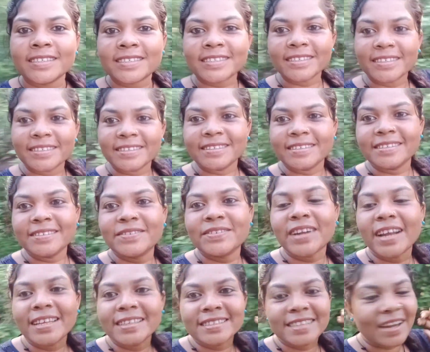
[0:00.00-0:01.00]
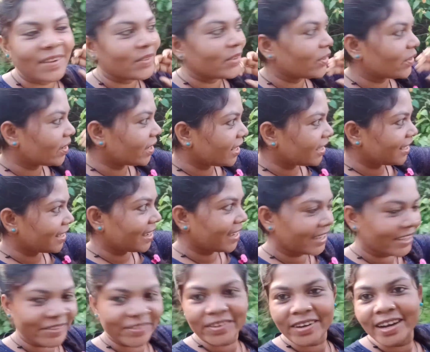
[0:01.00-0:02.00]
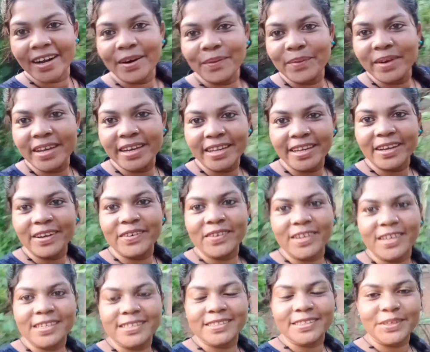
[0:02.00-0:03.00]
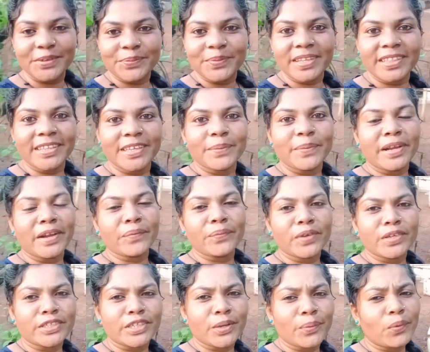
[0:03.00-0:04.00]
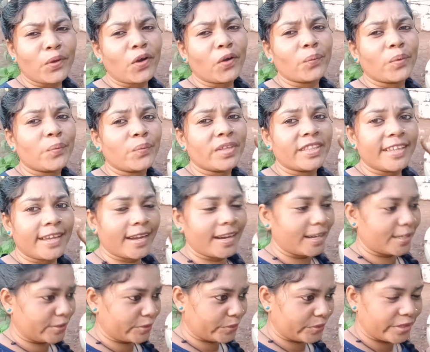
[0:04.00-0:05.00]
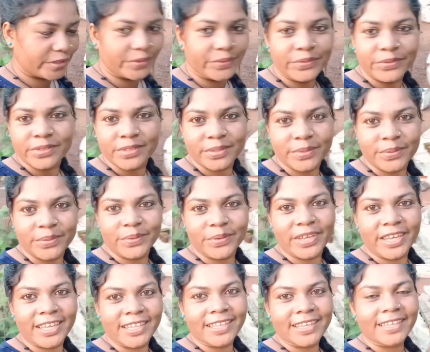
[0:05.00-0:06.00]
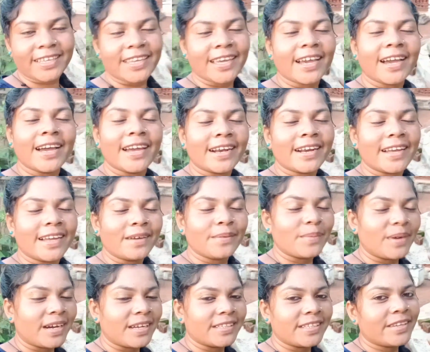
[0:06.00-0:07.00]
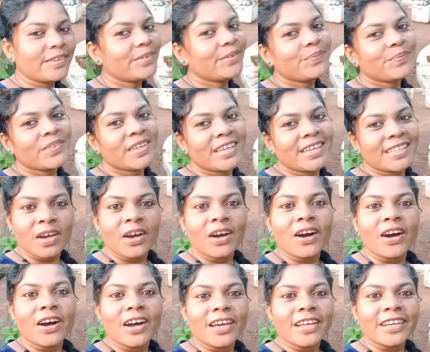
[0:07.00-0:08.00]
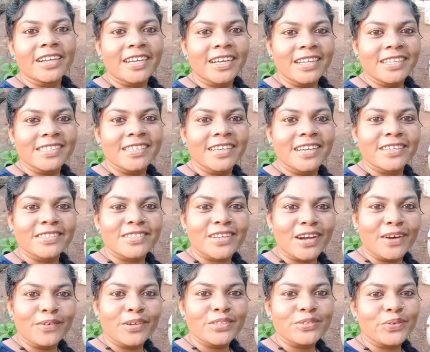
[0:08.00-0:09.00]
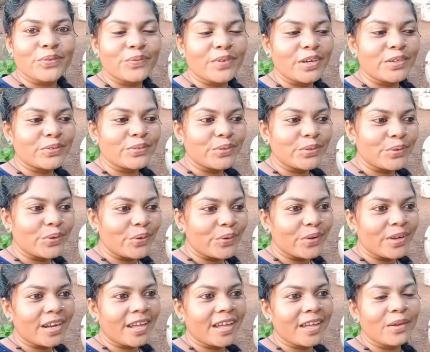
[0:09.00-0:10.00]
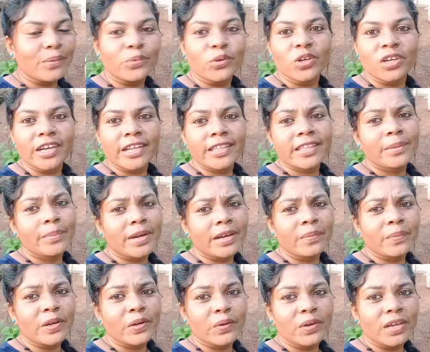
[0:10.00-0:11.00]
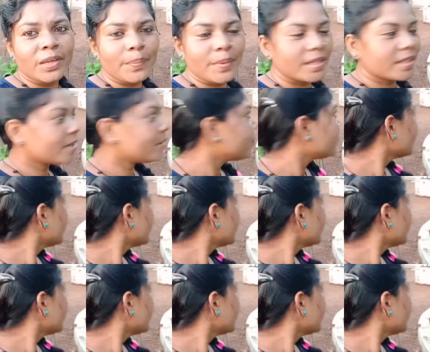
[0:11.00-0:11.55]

सो so, फ्रेंड्स आप लोगों ने दिखा ही होगा हमारे गांव का शिव मंदिर मैंने पिछले ब्लॉग में भी दिखा चुकी हूँ सो so, ये देखिए हर हर महादेव और कल से ना श्रावण सोमवार शुरू हो रहा है बोल रहे थे बट मेरे को नहीं पता